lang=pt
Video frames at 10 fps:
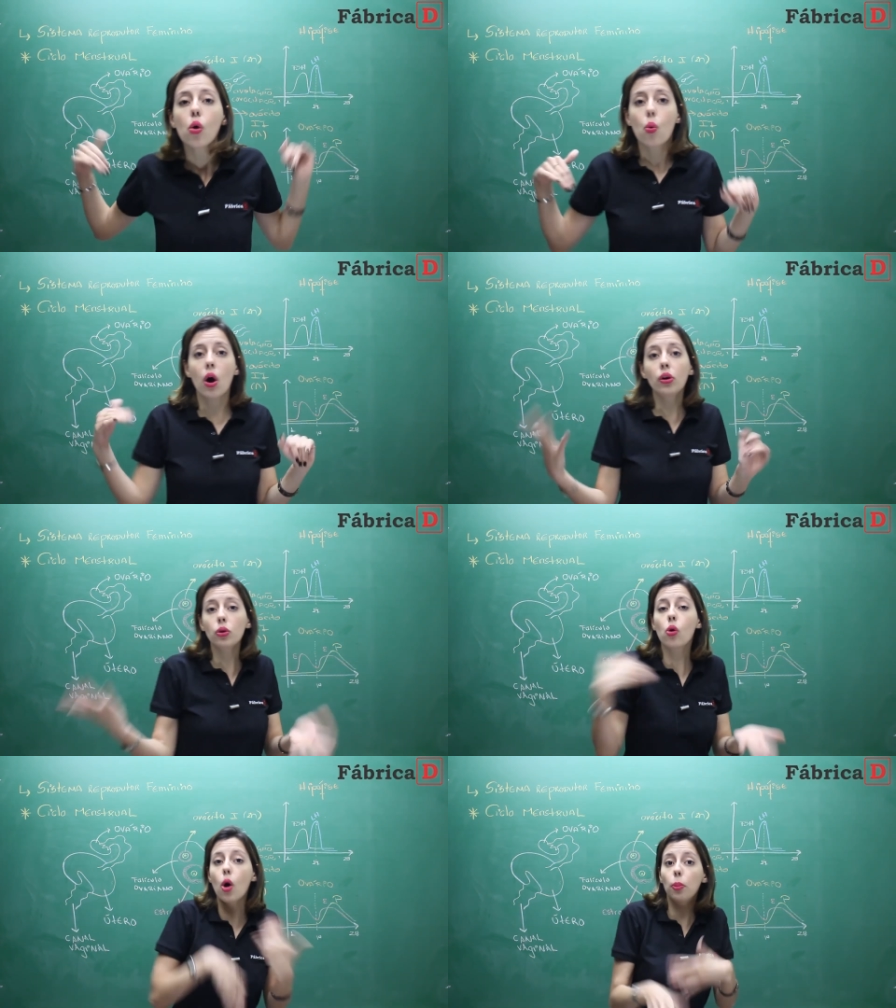Quando
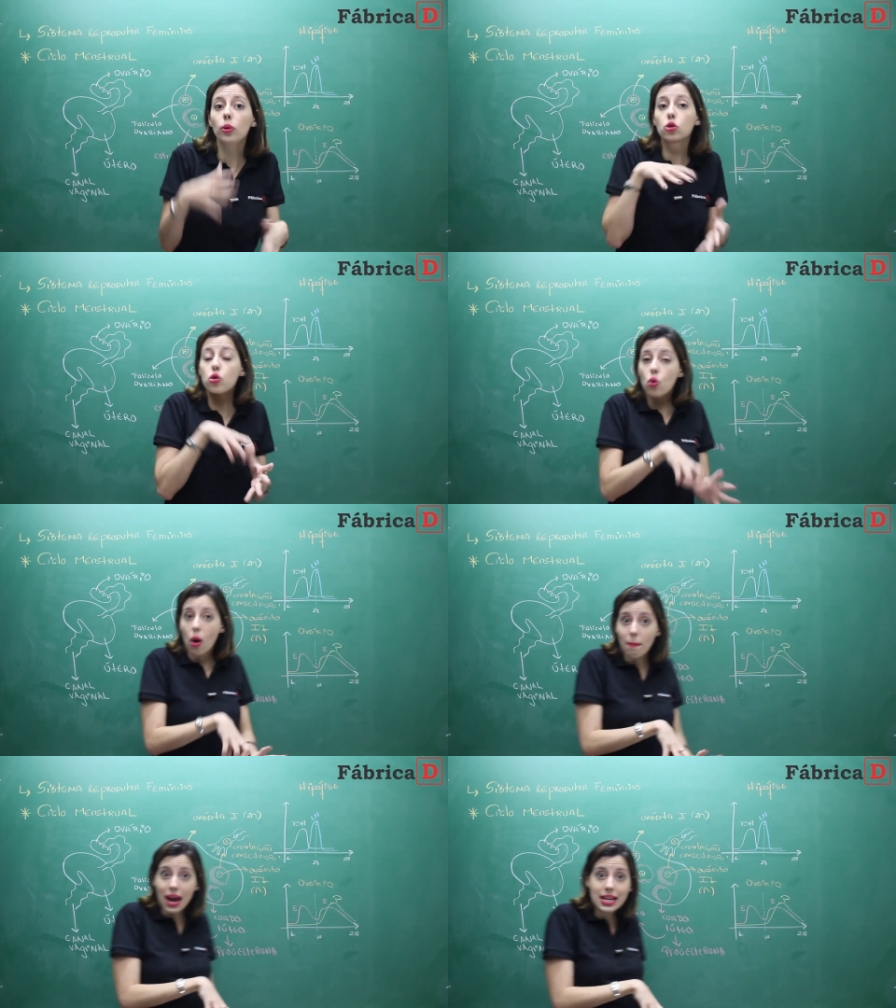o corpo lúteo
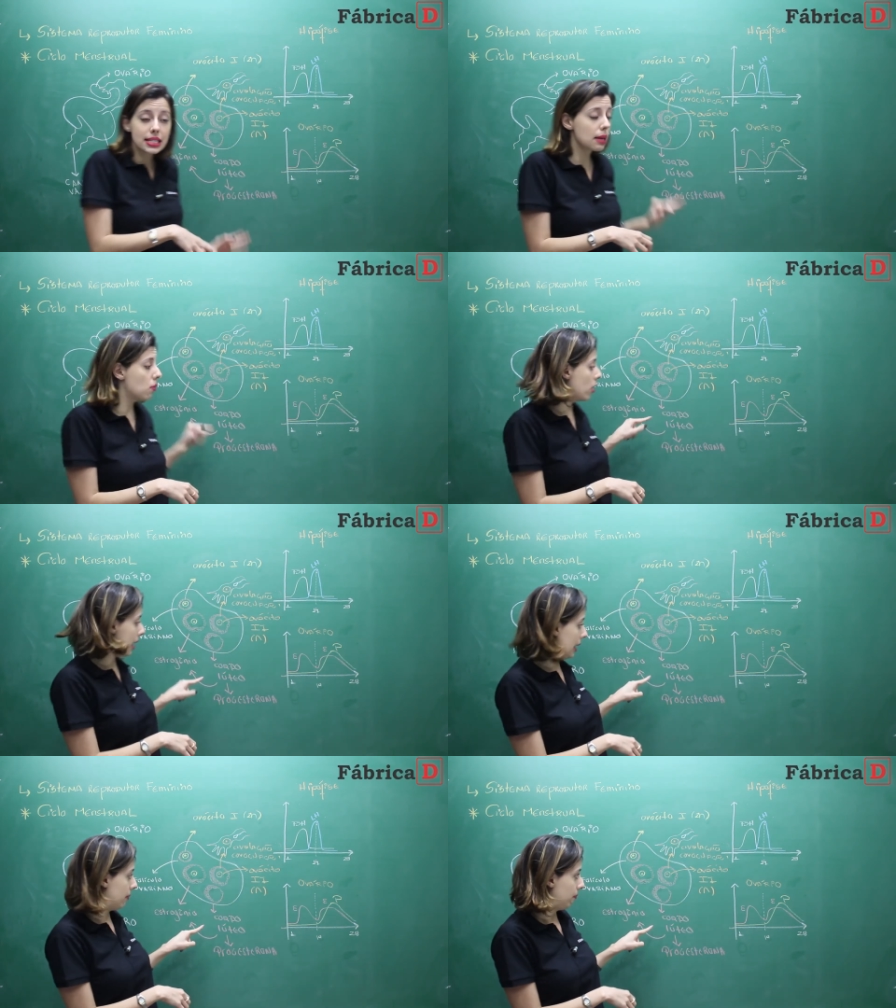começa a
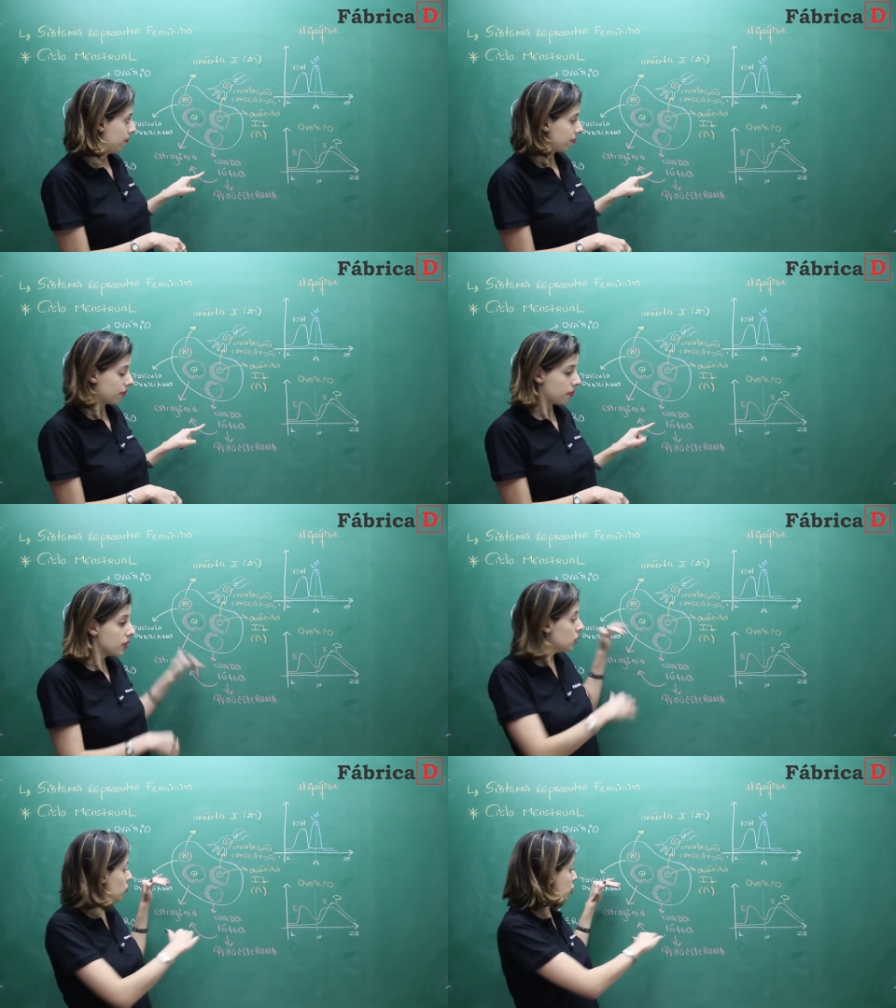morrer
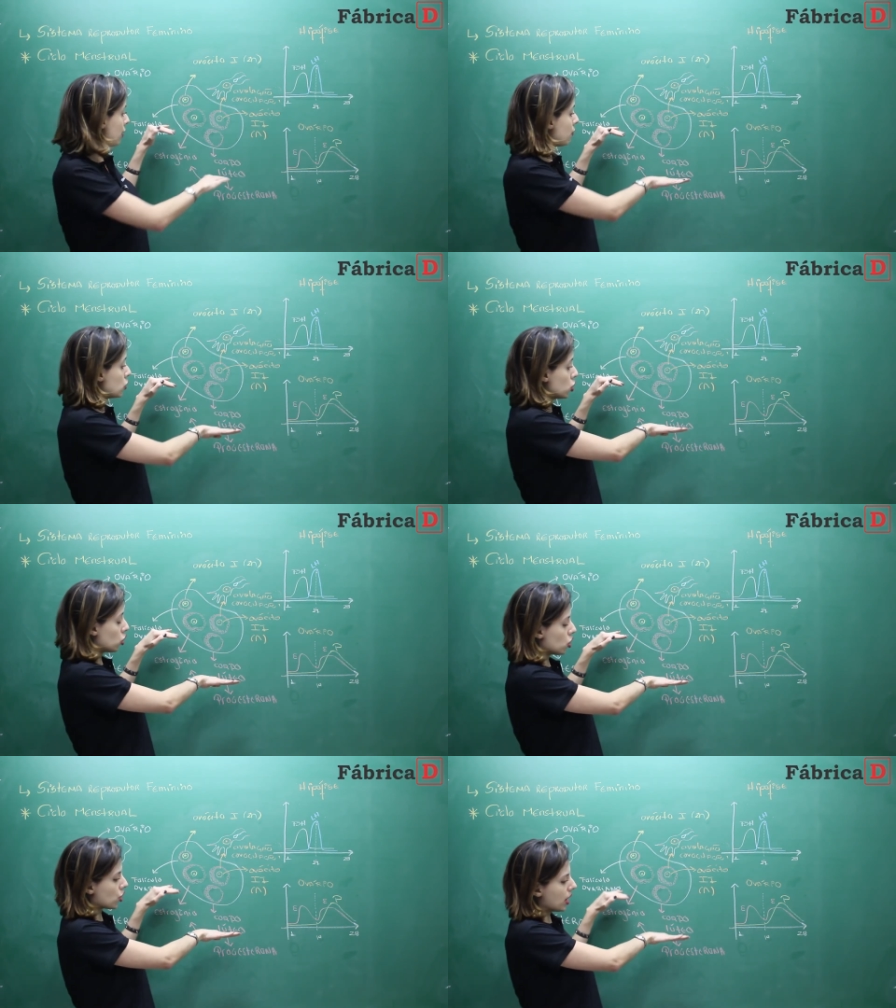e os níveis de
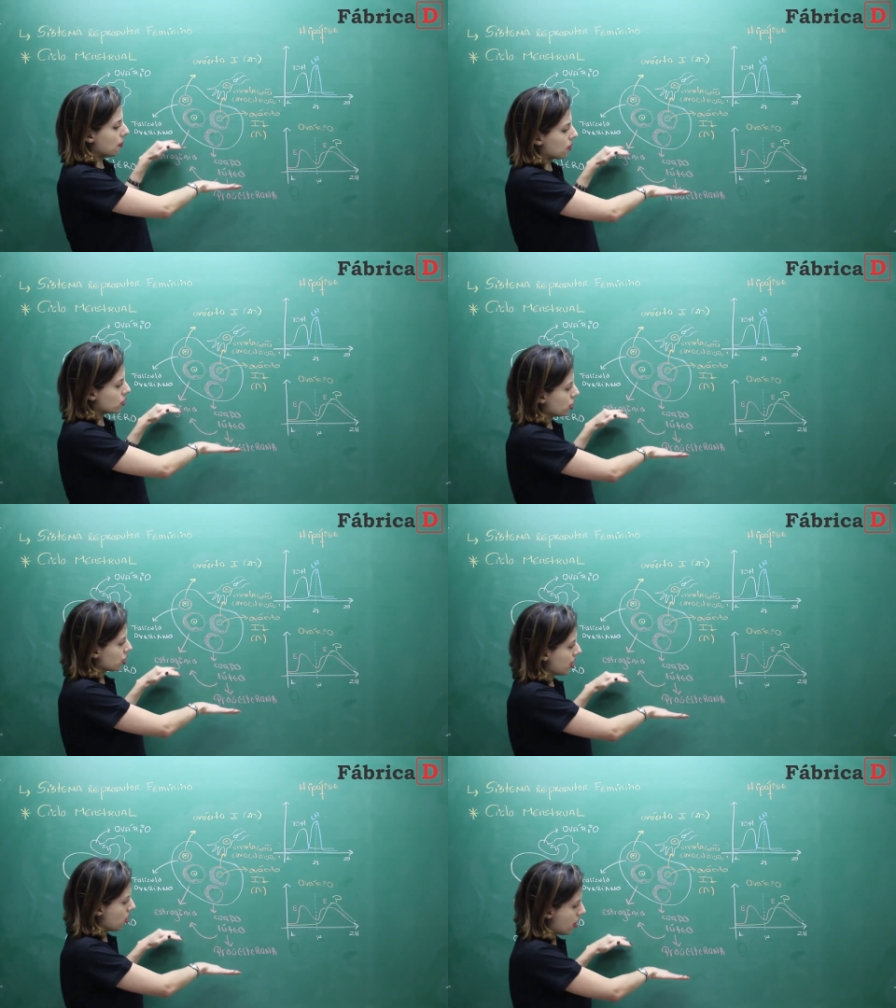estrogênio e
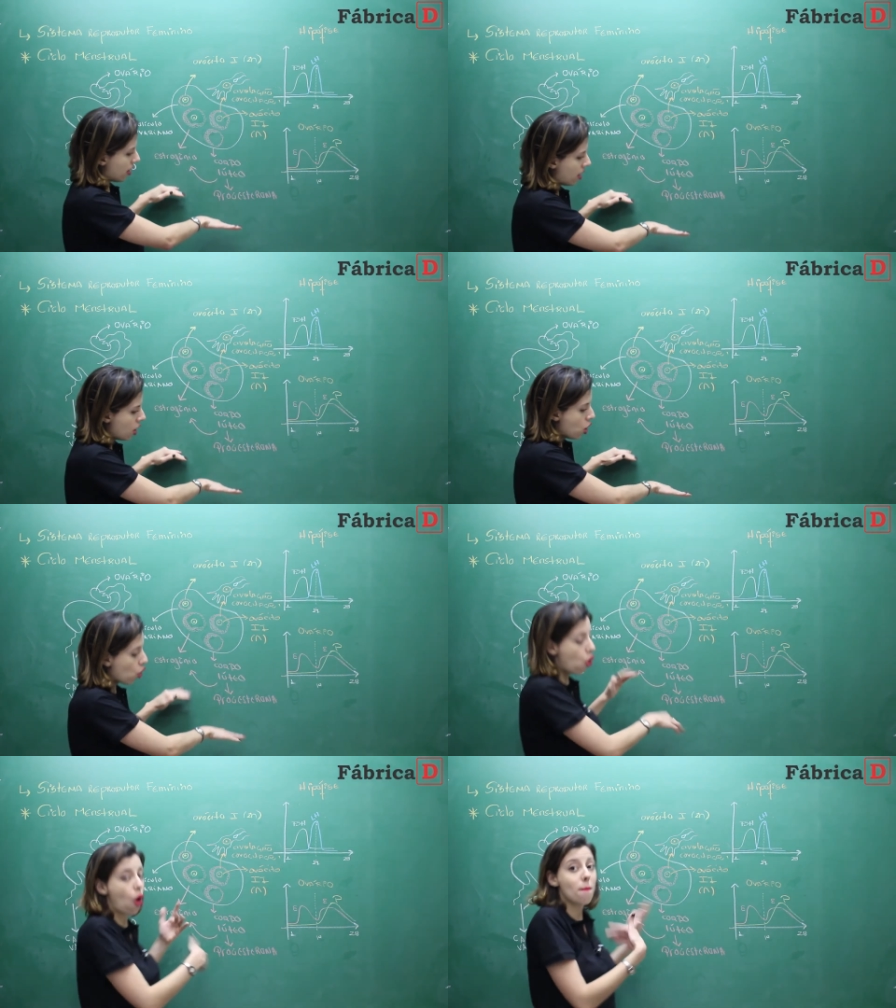progesterona
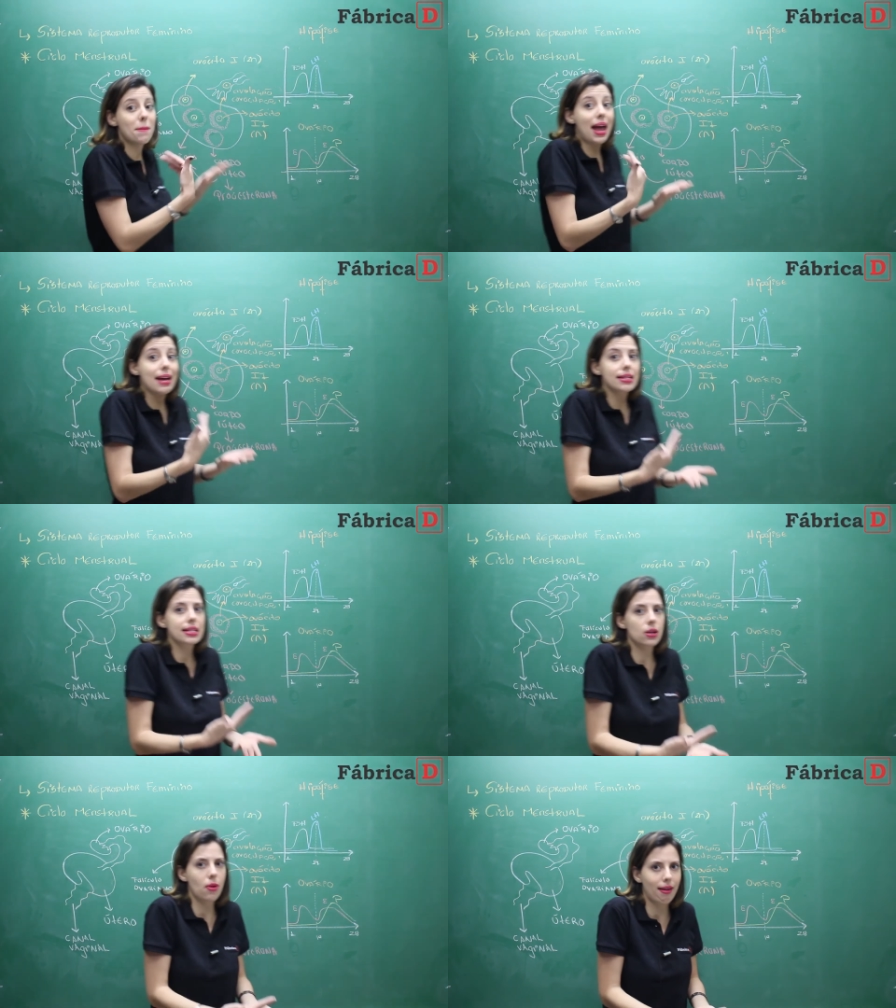
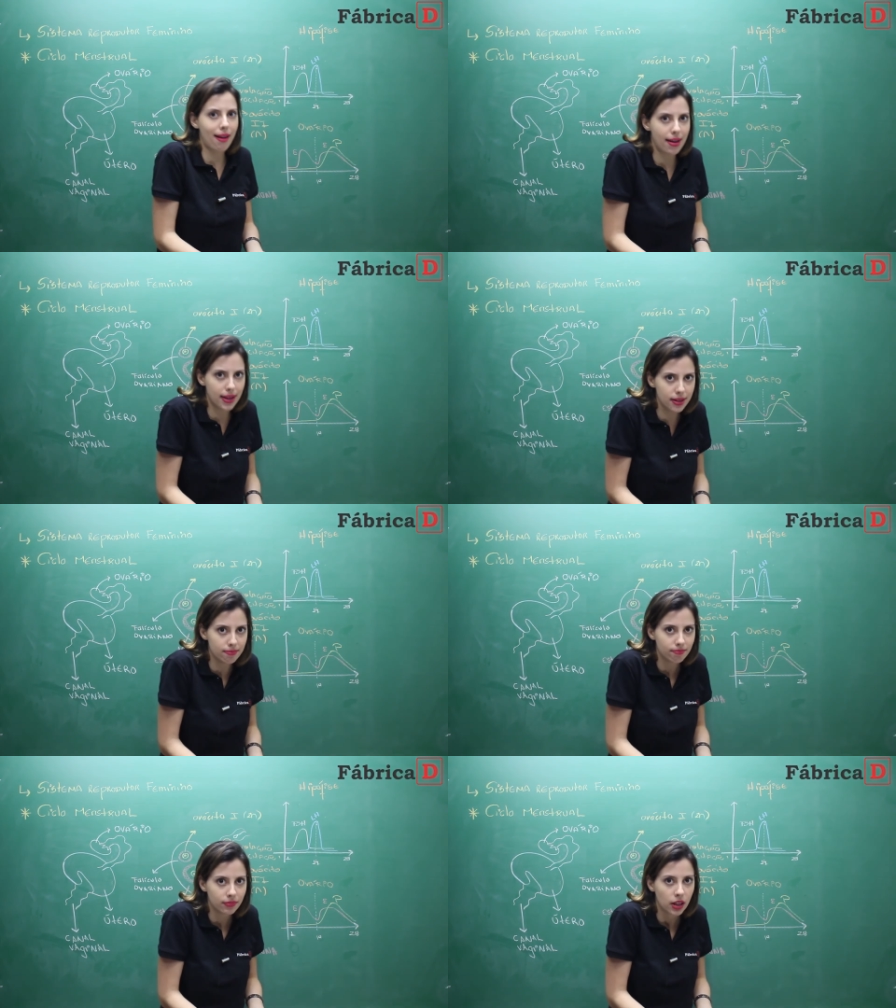começam a cair,